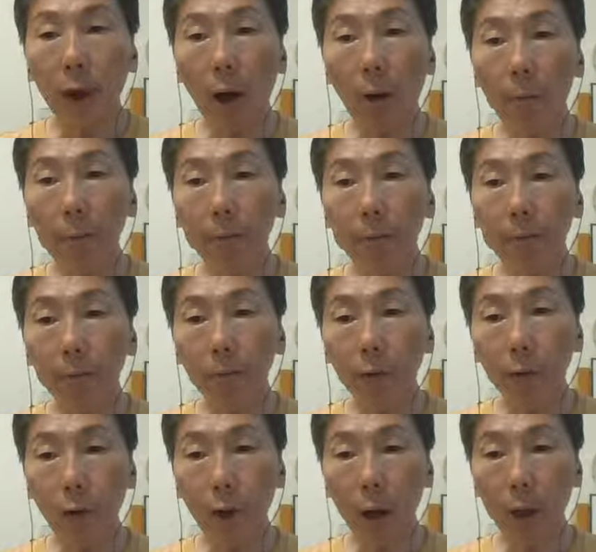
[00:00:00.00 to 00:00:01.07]
好，
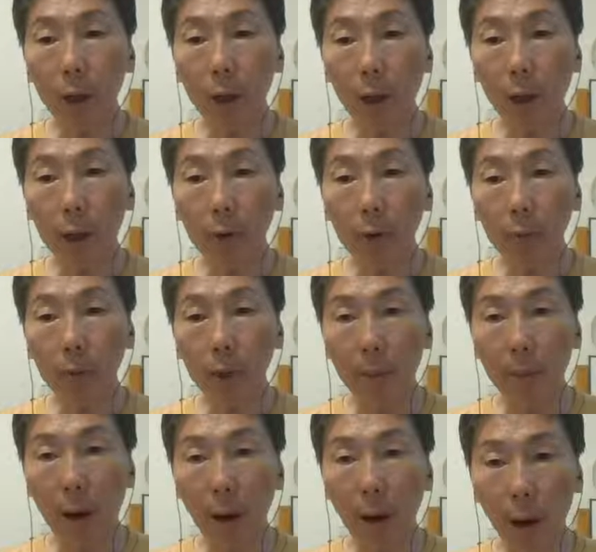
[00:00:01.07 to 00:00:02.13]
确认一下是不是在
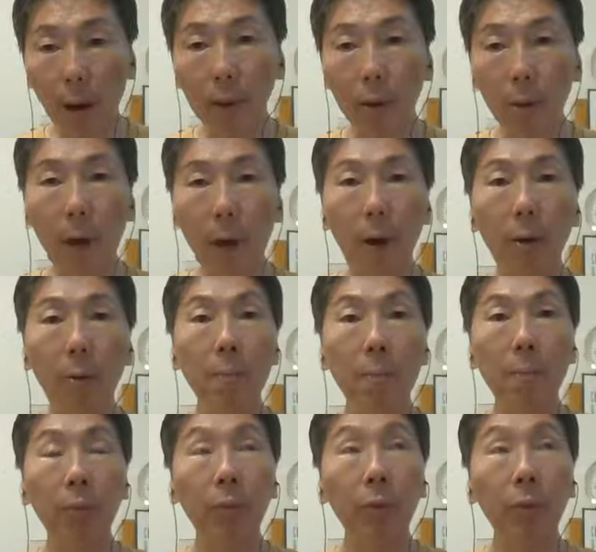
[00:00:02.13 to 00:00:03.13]
跑啊，在跑。